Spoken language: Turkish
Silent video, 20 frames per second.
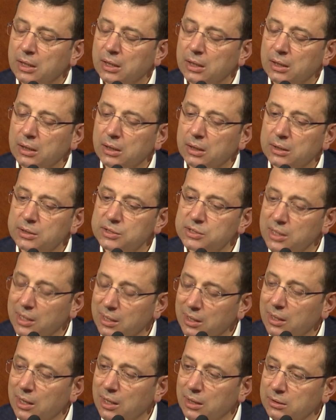e,
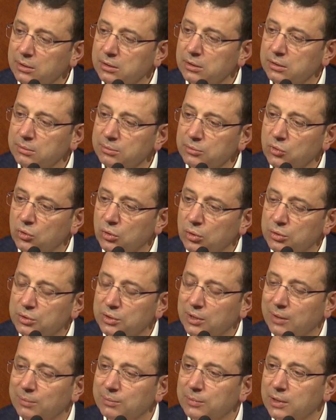sağlandığı bir
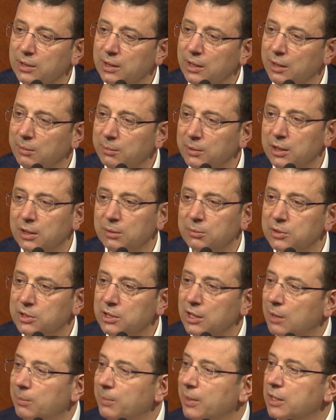ortamda eminim
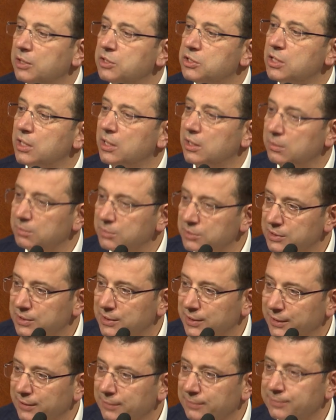ki
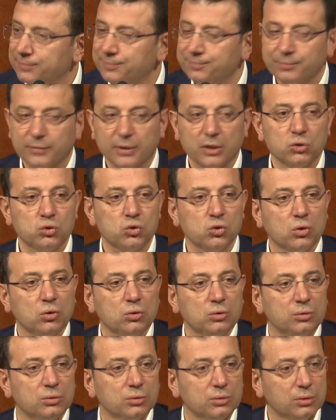emekçilerimiz de çok
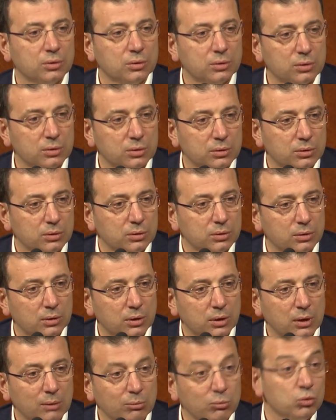e,
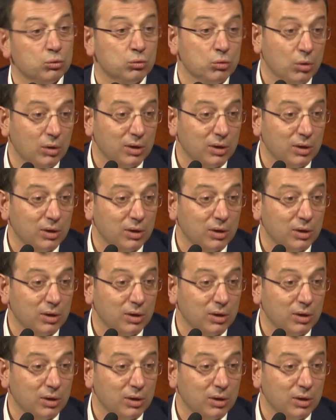mutlu